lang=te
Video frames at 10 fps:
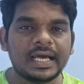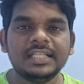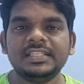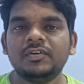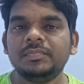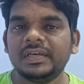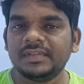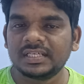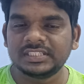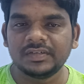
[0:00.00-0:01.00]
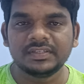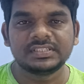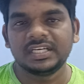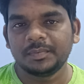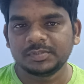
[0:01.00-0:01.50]
ఆదిత్యవన్ ఏ విధంగా సేవ్
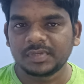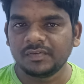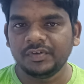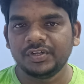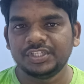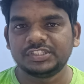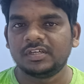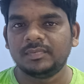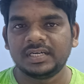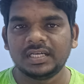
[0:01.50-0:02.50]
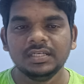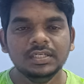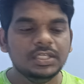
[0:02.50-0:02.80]
చేస్తారో అనేసి మనం వీడియో చేసినాం అనమాట